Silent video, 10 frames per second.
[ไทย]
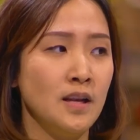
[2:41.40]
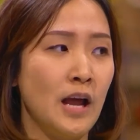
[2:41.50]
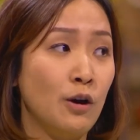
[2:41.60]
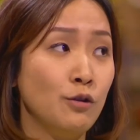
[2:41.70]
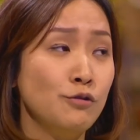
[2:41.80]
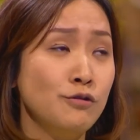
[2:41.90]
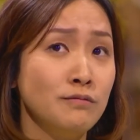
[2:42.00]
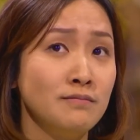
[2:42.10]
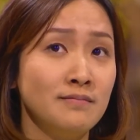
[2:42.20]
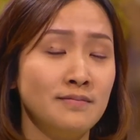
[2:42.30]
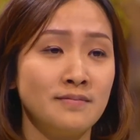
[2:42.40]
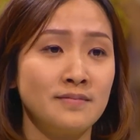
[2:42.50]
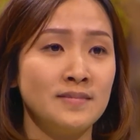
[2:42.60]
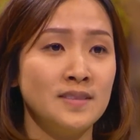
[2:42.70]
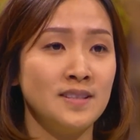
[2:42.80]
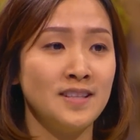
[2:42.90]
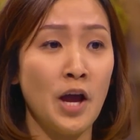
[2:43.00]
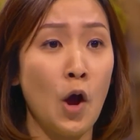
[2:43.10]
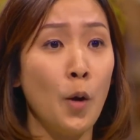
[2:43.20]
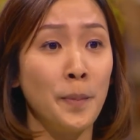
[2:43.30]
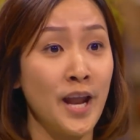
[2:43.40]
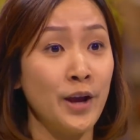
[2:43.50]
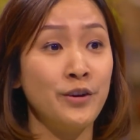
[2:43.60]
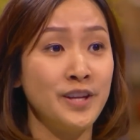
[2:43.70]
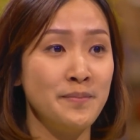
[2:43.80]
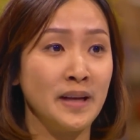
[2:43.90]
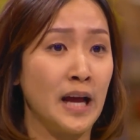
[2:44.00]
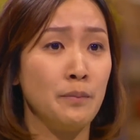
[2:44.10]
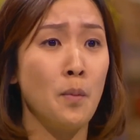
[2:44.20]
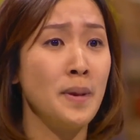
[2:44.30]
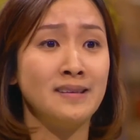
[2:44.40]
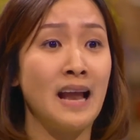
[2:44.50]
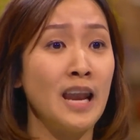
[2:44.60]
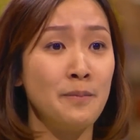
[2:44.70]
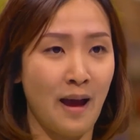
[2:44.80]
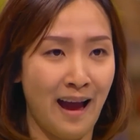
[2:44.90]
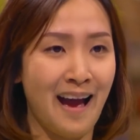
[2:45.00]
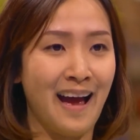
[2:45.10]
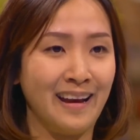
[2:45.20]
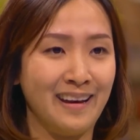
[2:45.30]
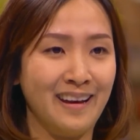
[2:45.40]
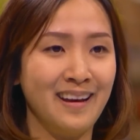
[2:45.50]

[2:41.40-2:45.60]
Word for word: แล้วถ้าเขาออกไปได้ก็ดีเหมือนกันเพราะมันน่าลำคาญ